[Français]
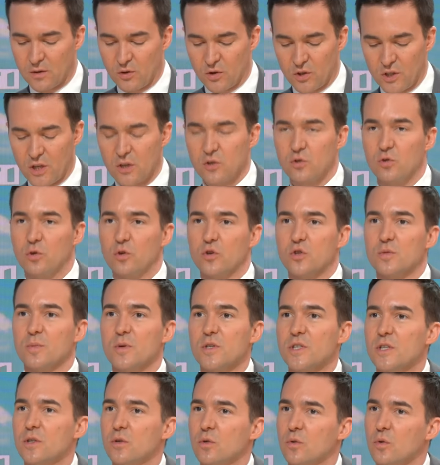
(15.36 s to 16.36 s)
en charge du
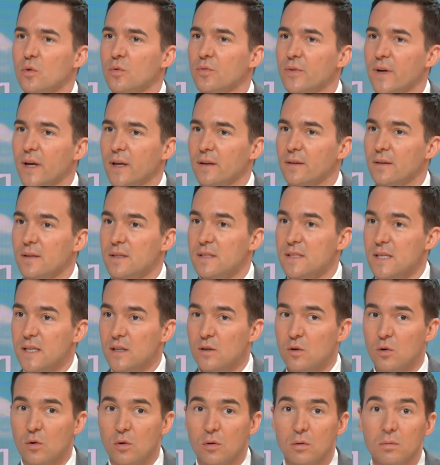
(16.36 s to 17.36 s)
logement chez nos confrères des
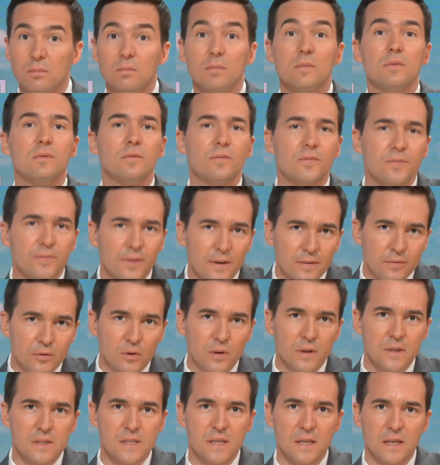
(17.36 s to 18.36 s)
Échos,
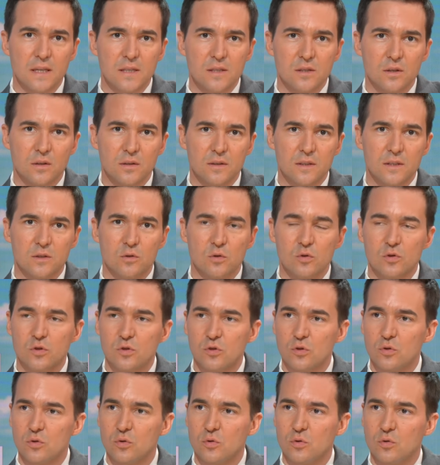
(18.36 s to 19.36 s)
favoriser la sortie de
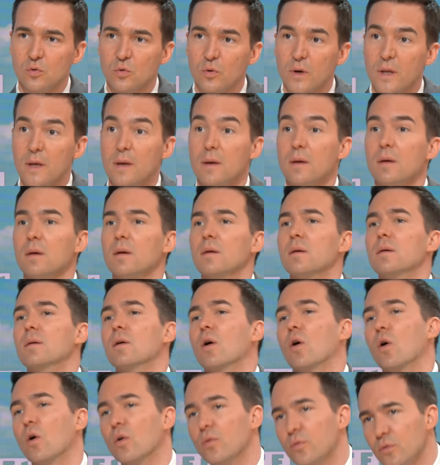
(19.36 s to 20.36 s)
ceux dont les
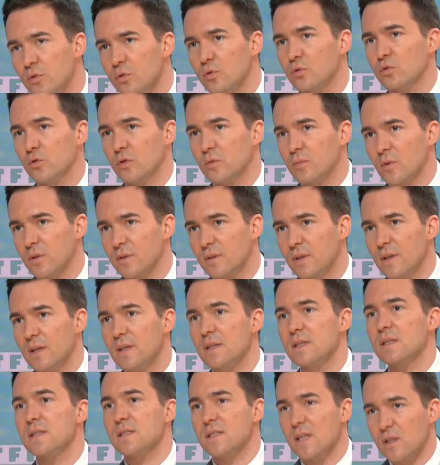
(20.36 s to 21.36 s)
revenus ont
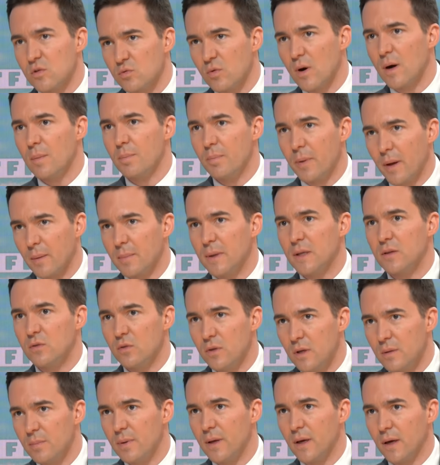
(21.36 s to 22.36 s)
augmenté, ça doit permettre
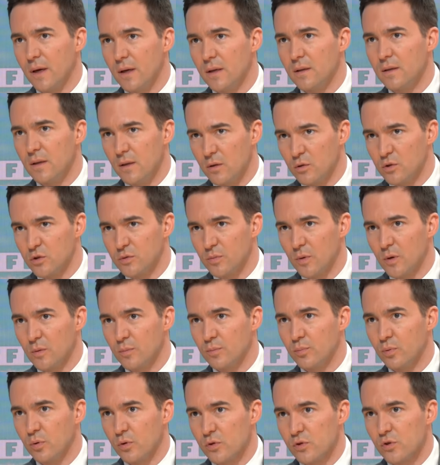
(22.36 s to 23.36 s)
de libérer des
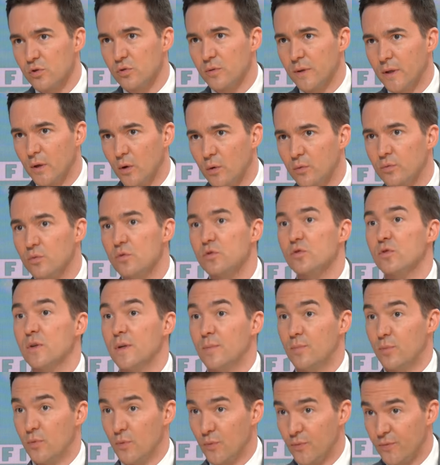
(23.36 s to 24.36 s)
logements pour ceux dont les revenus sont
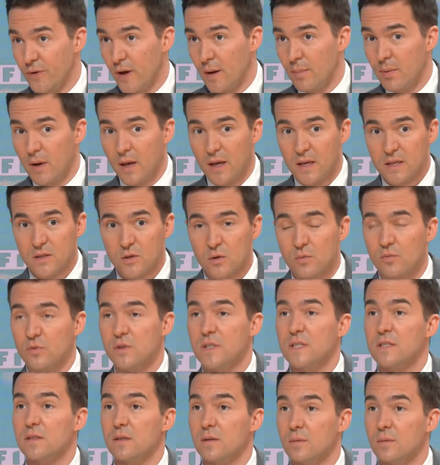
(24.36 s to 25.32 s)
les plus faibles. Est-ce que vous dites